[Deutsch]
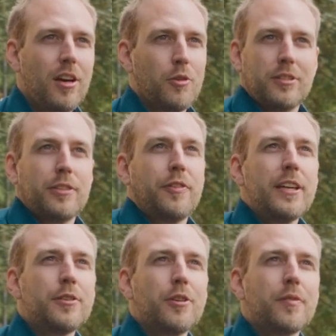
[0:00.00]
und das
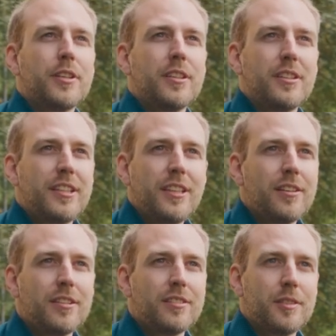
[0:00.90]
fehlt irgendwie
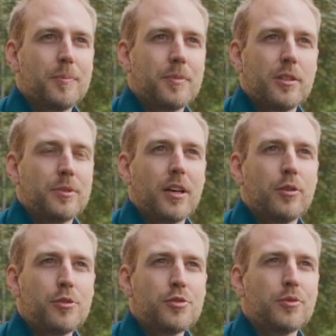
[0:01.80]
hier in, in, im
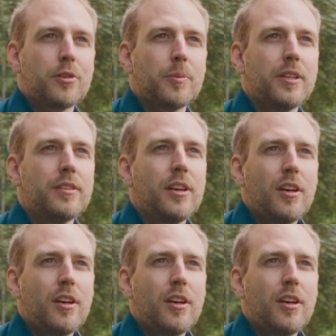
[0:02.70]
Saale-Unstrut-Gebiet.